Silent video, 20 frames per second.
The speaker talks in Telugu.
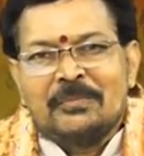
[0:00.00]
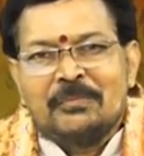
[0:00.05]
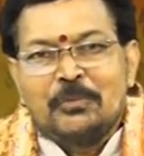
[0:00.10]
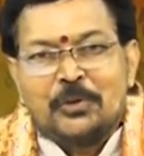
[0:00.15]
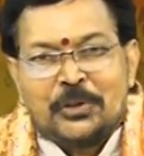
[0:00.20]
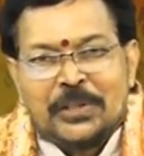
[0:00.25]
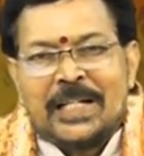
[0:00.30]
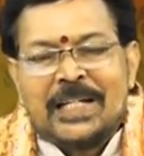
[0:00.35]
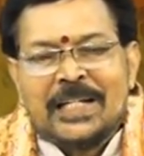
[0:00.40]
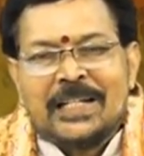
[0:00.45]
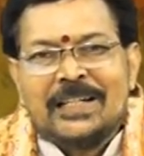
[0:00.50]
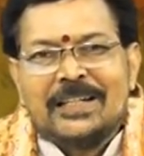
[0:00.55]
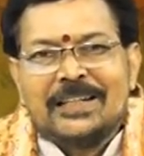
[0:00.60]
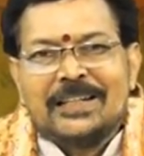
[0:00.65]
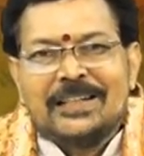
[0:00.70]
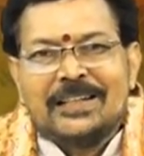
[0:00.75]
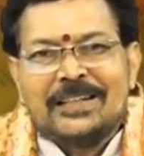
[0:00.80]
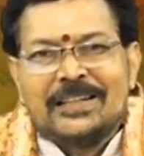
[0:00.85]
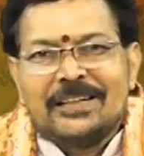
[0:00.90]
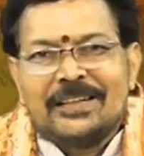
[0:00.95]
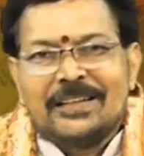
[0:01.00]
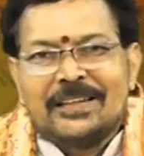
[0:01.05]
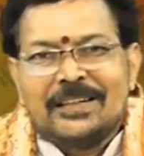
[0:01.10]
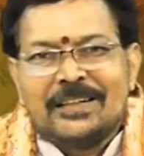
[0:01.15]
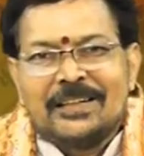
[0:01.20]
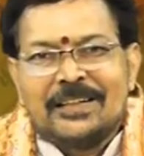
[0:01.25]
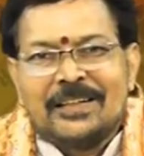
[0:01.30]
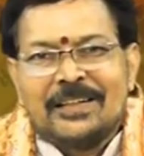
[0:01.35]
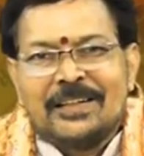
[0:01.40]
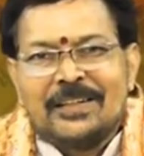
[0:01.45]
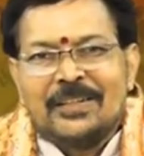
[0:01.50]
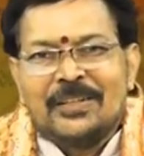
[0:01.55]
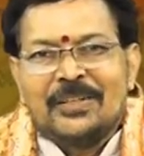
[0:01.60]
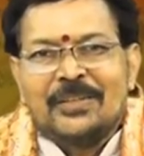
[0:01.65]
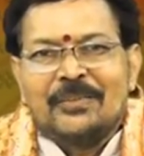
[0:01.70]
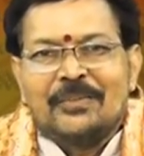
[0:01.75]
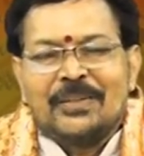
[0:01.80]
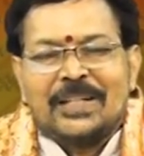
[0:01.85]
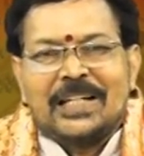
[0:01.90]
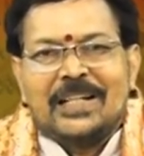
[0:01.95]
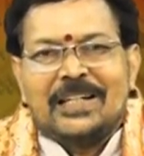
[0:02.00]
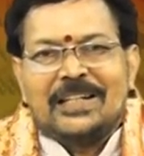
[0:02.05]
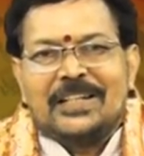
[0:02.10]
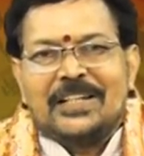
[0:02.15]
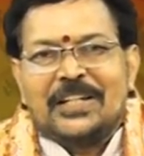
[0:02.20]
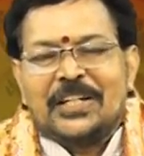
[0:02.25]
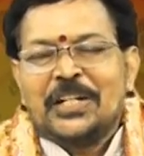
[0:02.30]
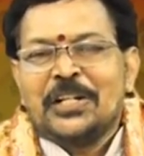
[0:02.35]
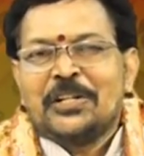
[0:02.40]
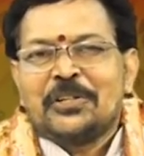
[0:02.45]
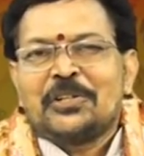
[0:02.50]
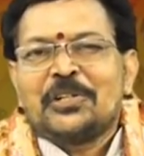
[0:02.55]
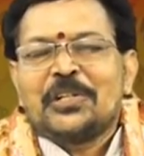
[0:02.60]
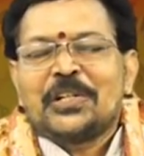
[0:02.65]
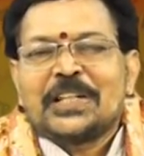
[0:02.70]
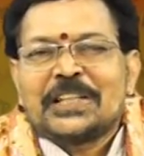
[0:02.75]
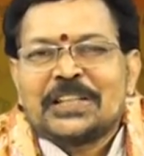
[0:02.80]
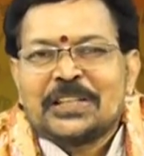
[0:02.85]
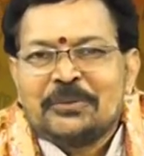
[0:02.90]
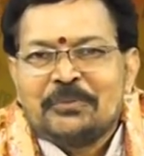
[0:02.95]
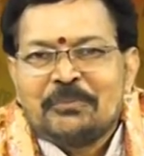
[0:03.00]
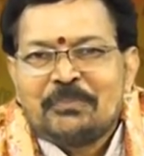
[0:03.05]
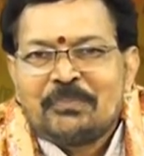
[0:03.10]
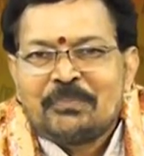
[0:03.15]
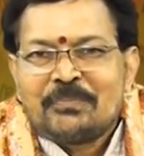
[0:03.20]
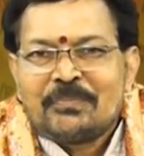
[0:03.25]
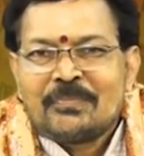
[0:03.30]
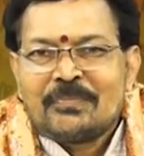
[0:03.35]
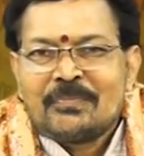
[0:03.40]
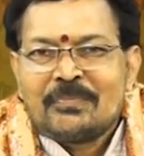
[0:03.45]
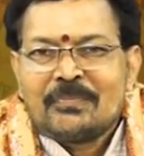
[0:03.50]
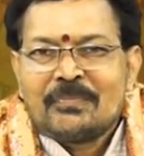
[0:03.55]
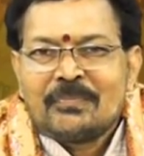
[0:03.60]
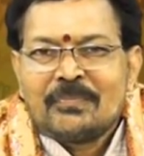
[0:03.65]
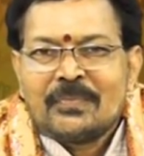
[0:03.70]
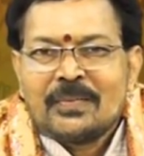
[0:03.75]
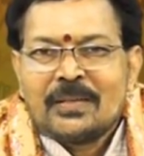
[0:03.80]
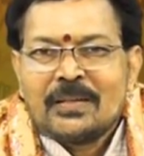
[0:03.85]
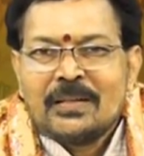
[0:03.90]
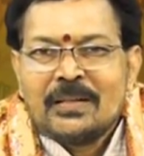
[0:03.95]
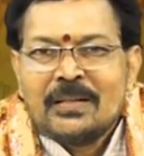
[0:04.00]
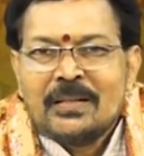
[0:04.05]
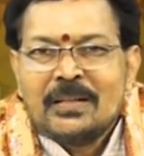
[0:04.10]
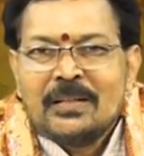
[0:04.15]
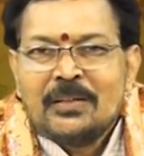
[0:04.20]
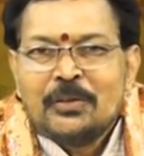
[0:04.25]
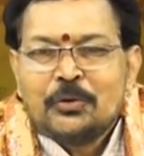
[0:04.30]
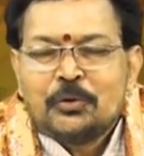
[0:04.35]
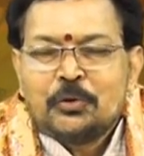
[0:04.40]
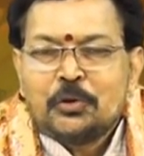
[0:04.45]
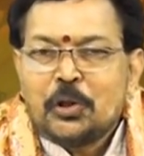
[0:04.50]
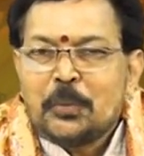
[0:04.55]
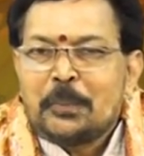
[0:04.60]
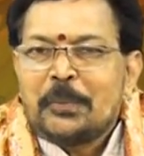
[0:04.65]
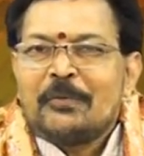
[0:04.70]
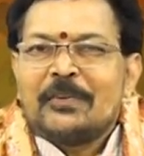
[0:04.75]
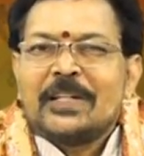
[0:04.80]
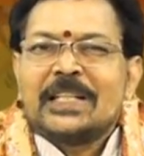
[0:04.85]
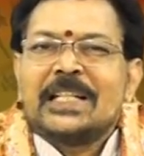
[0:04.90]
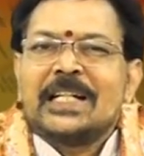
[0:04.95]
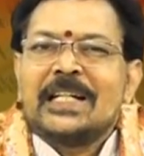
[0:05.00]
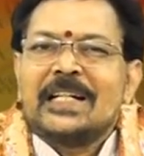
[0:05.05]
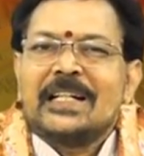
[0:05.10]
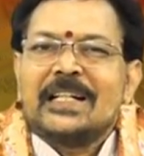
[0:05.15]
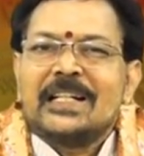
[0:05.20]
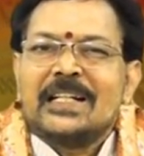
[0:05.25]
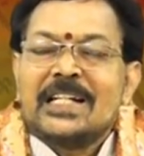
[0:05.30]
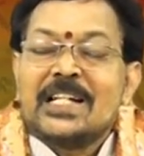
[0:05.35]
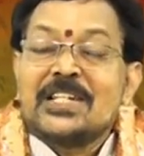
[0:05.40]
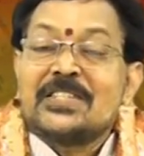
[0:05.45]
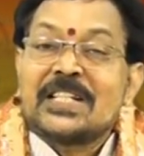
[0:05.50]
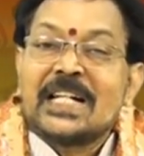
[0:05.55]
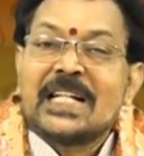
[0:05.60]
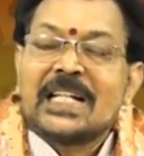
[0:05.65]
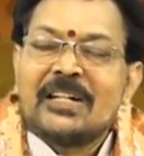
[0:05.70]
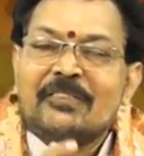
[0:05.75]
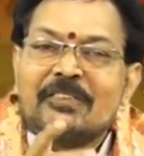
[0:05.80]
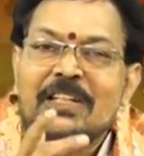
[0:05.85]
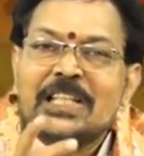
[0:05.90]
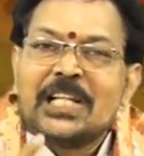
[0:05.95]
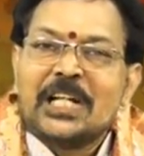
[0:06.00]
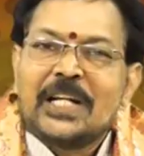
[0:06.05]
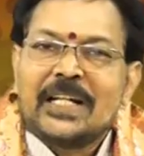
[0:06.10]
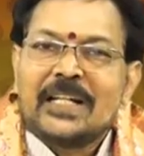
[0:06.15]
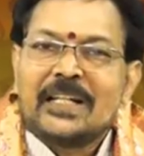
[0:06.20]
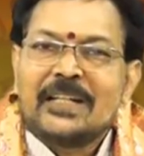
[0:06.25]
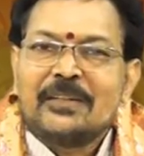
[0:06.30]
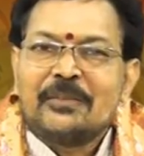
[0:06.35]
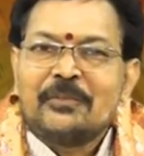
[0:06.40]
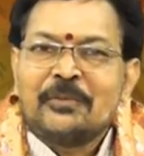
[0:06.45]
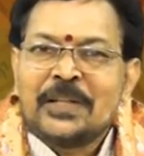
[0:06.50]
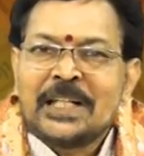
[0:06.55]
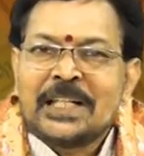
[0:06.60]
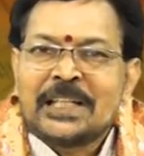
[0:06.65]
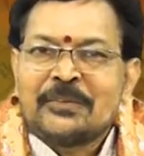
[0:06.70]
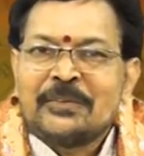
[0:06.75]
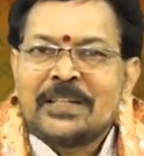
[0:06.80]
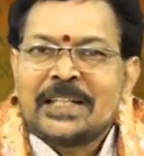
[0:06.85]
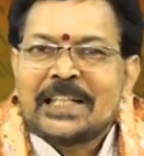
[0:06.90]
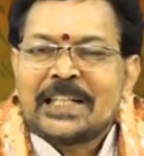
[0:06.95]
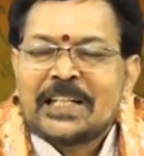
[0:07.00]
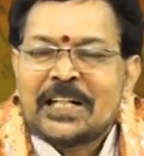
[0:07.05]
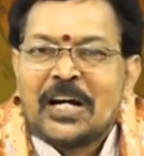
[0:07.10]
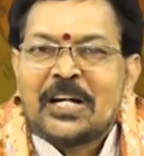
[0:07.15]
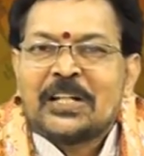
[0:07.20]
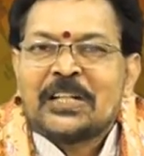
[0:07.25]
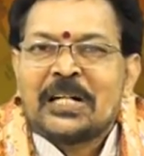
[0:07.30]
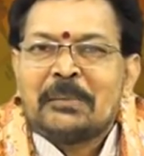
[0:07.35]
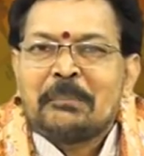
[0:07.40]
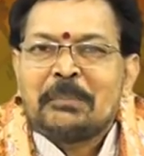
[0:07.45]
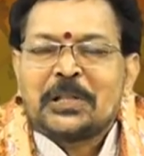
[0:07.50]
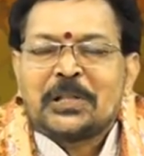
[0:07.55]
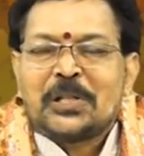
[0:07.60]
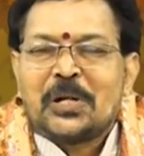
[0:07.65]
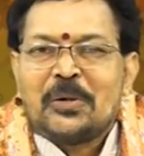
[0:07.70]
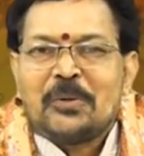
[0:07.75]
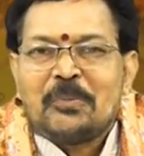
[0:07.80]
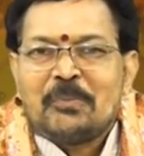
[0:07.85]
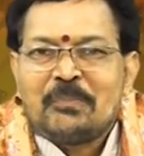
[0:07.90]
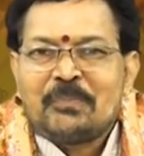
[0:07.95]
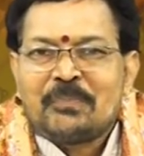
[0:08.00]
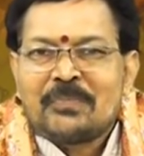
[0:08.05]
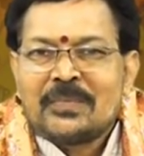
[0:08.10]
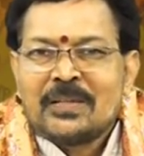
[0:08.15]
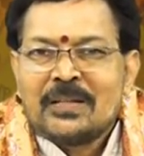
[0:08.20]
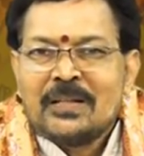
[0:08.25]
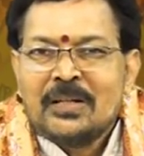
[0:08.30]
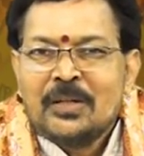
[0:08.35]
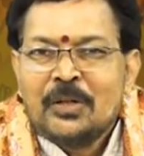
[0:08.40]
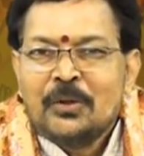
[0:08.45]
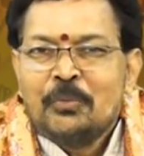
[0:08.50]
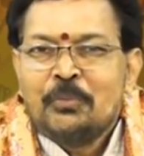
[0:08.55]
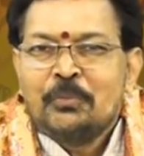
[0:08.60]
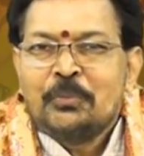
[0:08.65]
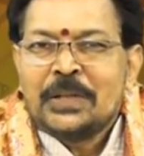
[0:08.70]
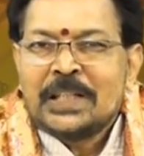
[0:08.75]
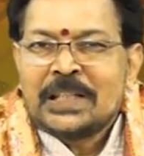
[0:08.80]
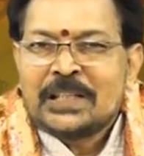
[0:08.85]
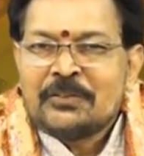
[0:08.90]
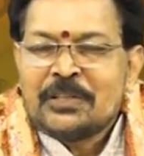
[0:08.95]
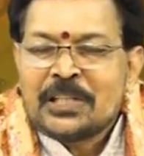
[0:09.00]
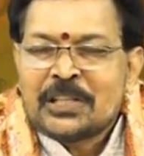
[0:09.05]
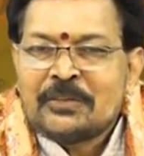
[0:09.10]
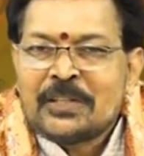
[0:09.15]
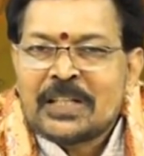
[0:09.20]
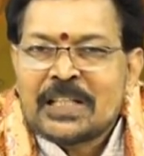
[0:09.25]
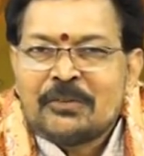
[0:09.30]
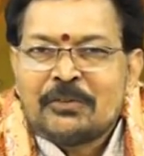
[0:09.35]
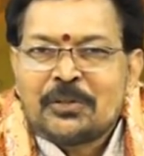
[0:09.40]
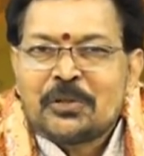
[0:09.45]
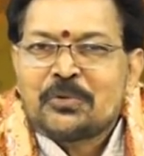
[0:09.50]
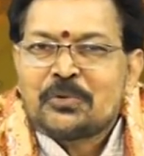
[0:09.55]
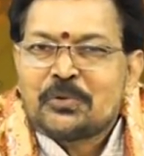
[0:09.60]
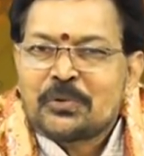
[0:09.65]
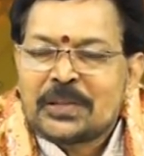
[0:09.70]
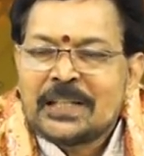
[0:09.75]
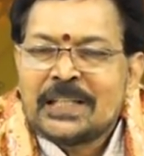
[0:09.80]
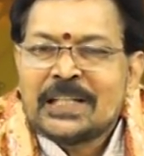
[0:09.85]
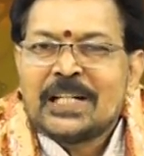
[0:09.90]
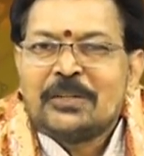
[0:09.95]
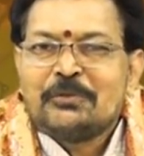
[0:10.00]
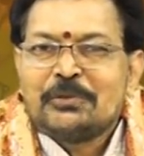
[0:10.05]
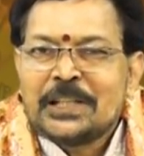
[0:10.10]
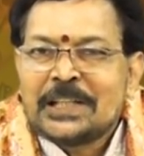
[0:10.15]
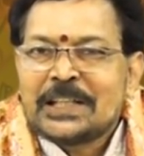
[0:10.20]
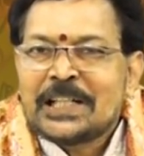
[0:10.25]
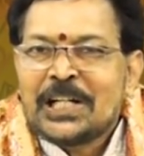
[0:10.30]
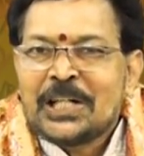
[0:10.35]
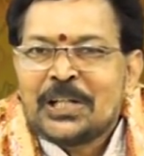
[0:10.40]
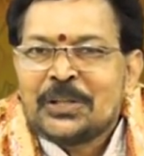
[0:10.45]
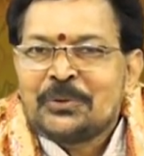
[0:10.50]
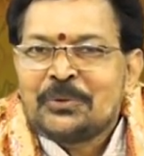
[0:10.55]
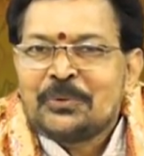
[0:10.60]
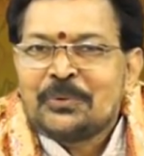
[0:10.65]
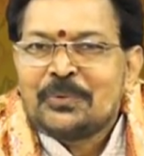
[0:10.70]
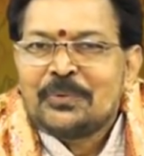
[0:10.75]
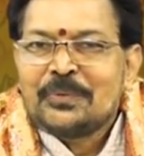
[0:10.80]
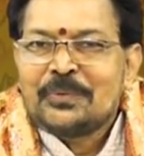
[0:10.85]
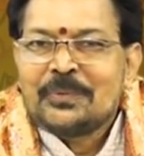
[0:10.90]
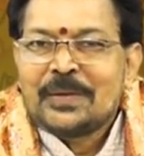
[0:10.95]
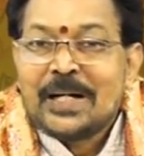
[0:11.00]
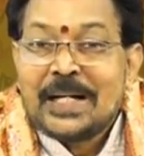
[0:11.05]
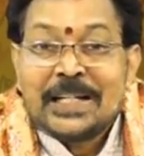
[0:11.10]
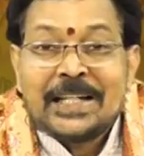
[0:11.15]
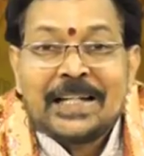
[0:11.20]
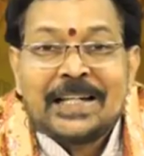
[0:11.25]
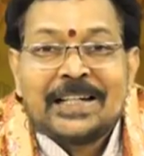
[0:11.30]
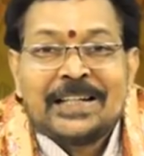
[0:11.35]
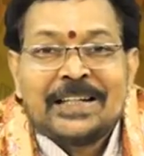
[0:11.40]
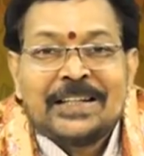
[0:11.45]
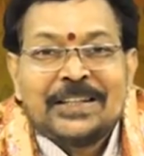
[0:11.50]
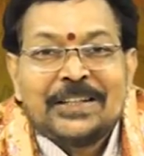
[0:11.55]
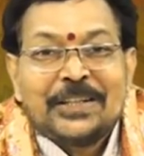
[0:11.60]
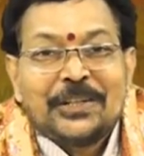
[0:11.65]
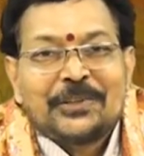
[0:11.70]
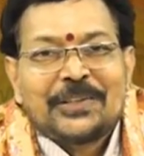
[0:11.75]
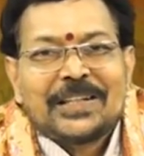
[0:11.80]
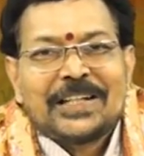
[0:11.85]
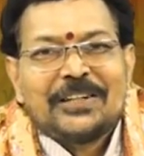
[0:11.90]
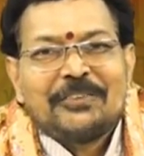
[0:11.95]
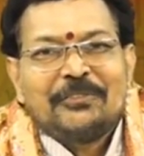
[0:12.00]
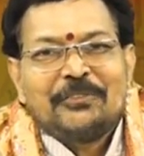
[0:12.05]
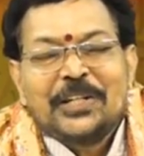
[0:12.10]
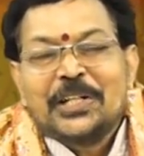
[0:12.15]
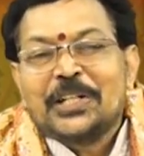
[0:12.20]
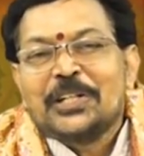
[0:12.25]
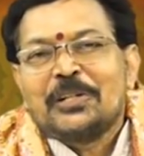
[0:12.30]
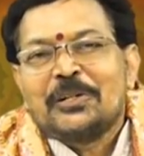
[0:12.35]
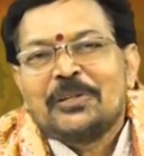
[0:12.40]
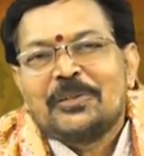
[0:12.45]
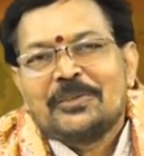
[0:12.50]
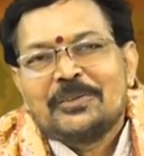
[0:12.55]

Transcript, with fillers: ముఖ్యంగా ఒక రెండు రోజుల క్రితం తూర్పు వీధి ఈశాన్య వీధి ఉన్నటువంటి కార్నర్ బిట్లో ఉన్నటువంటి వారు ఎవరు సుఖంగా ఉండటం లేదు అని నేను ఒక వీడియో